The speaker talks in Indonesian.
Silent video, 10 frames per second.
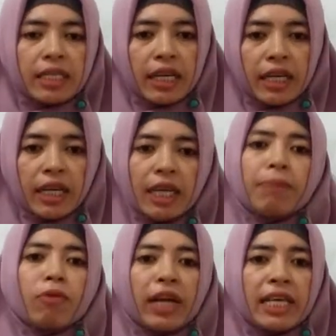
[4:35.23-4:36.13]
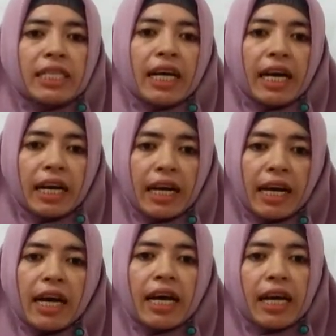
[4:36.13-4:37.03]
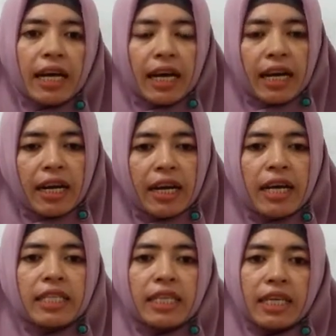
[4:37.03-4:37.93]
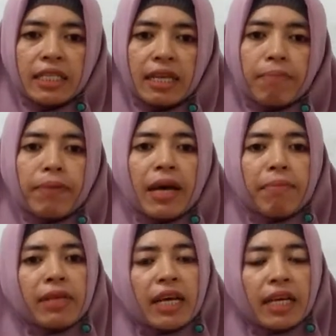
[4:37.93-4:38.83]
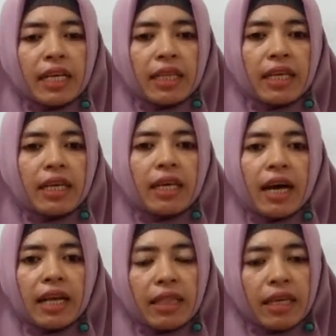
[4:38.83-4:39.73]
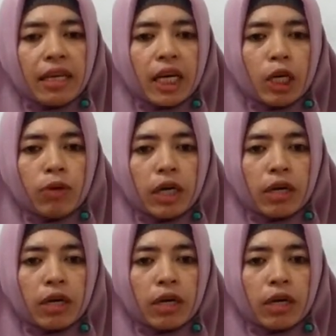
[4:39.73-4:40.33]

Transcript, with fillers: Jadi mulai sekarang anak-anak jangan sampai menyakiti hati kedua